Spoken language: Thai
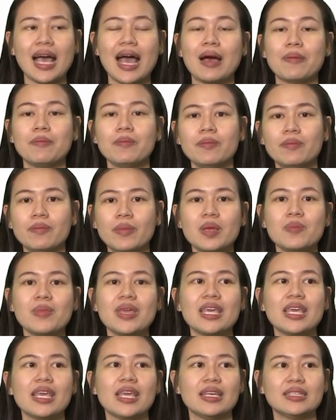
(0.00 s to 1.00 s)
3 ไม่
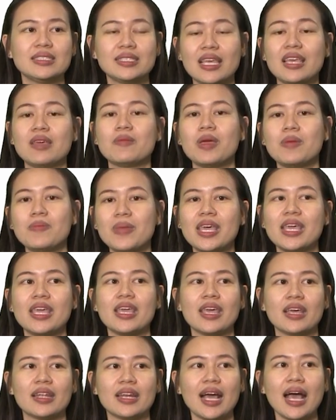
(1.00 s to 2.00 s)
มี 4 ไม่มี
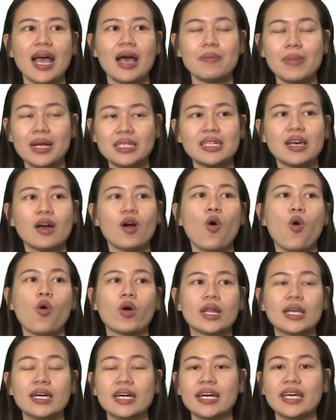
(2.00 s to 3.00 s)
นะคะมาเจอ
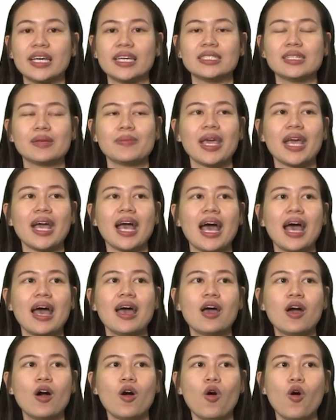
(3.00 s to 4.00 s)
6 เลยใช่ไหมคะ
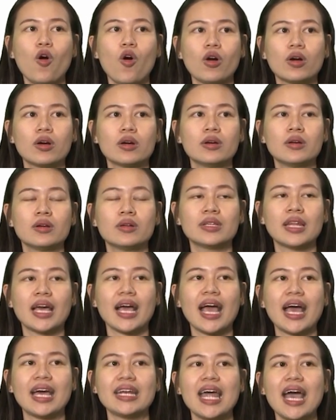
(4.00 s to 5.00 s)
6
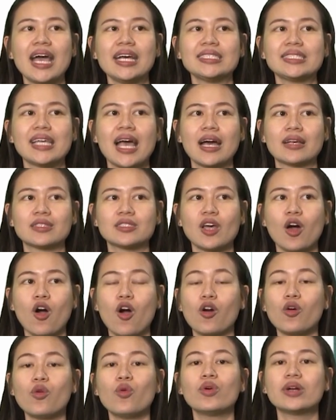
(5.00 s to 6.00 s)
นะคะได้จาก
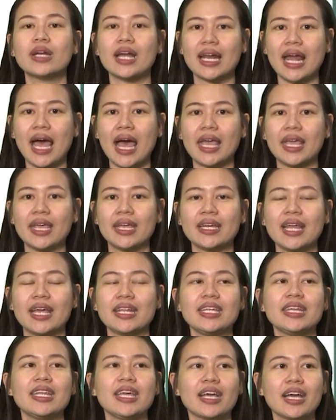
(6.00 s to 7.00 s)
2 คูณอะไร ใน
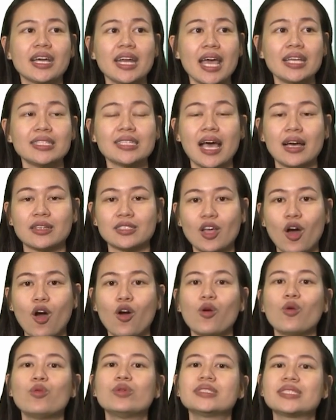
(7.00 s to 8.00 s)
ที่นี้ก็ได้จาก
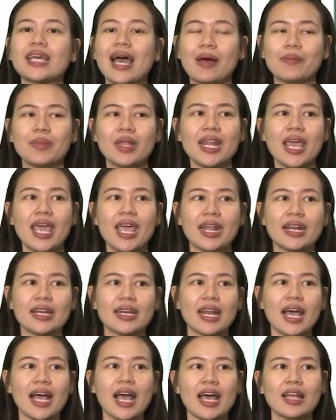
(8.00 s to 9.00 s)
2คูณ3นั่นเอง
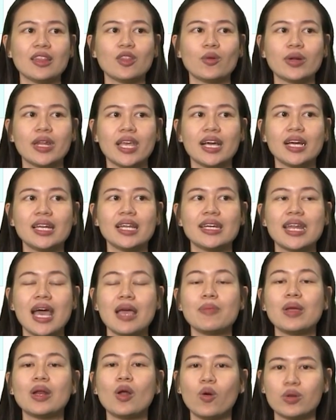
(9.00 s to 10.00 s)
นะคะ ตรงนี้ก็เลยได้
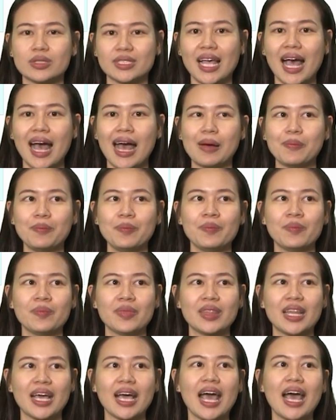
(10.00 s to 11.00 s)
เป็น 6 3
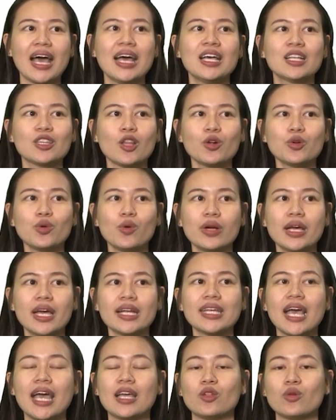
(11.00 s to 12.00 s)
นะคะต้องดูเงื่
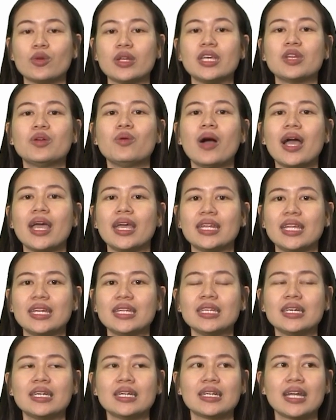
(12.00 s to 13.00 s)
อนไขตรงนี้ด้วยนิด
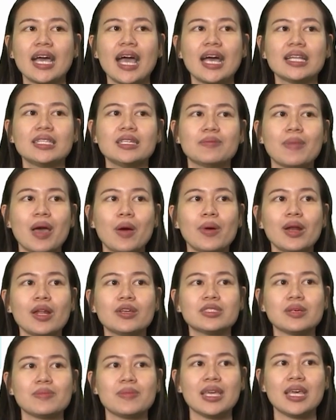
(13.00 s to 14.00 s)
นึงนะคะ ถึงแม้ว่า
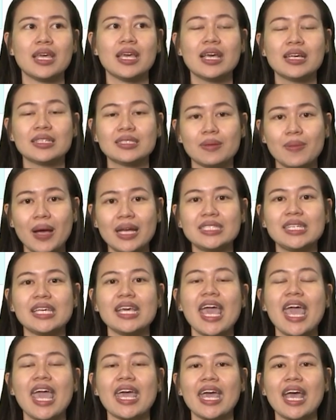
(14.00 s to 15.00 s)
เราจะมีสมาชิก
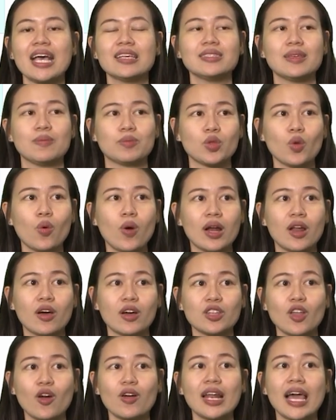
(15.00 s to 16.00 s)
A แค่ 10 ตัว เรา
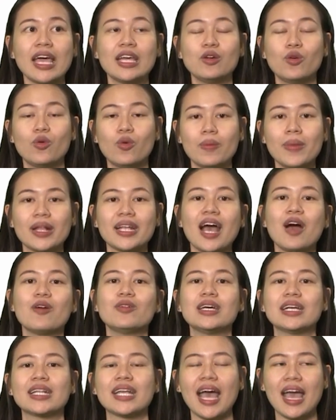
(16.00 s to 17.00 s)
ก็ต้องไล่ดูว่ามันเข้า
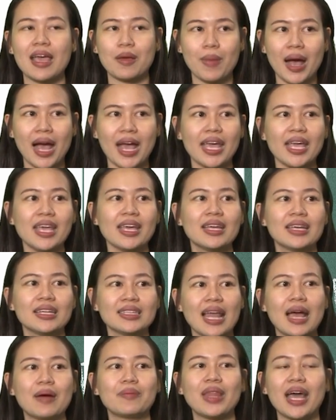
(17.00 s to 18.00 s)
เงื่อนไขไหม
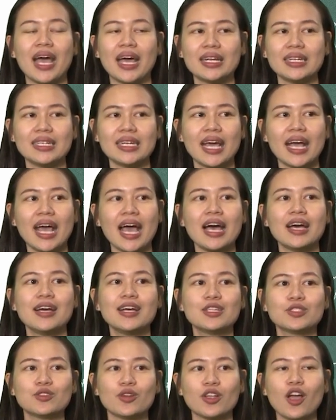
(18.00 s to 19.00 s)
ตามนั้นนะคะ
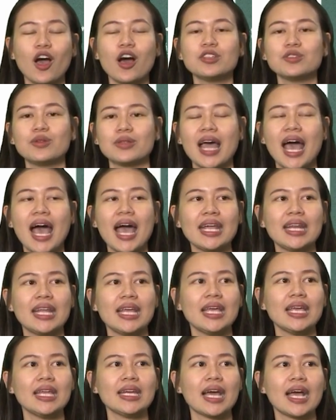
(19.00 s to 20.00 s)
ส่วนข้อสุดท้าย
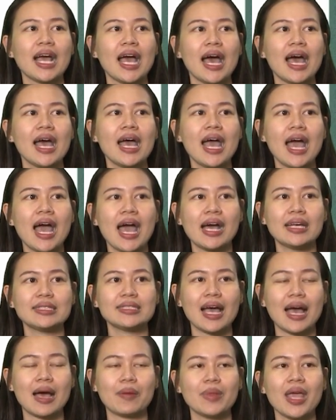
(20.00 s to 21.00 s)
นี้ นะคะ
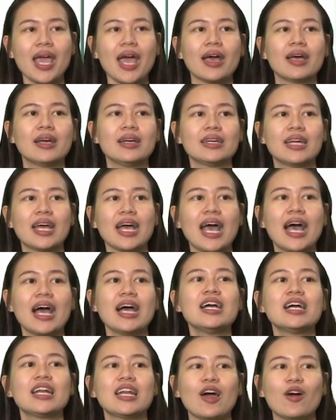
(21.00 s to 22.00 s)
R3 เนี่ยนะคะ
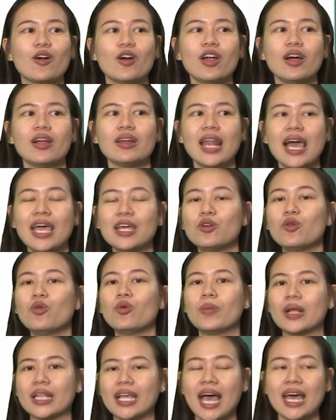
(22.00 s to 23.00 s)
เราก็ไล่ดู
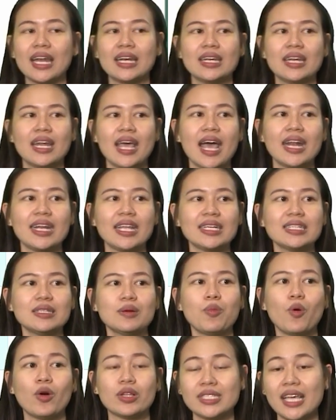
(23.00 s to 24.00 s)
เหมือนกันอันนี้คื
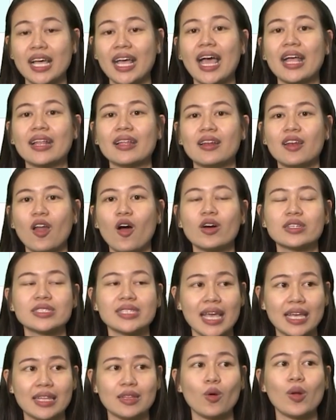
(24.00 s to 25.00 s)
อผลจากการลอง
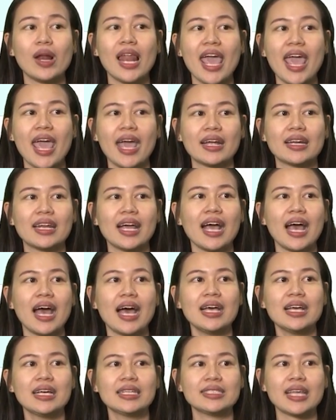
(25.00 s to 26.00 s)
ใส่ตัวเลขนะคะ
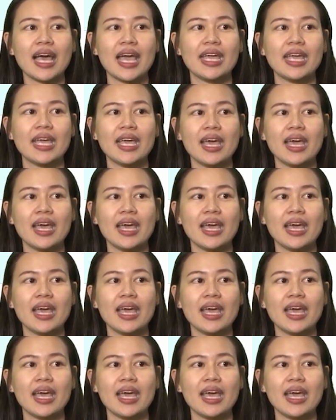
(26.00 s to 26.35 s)
ใส่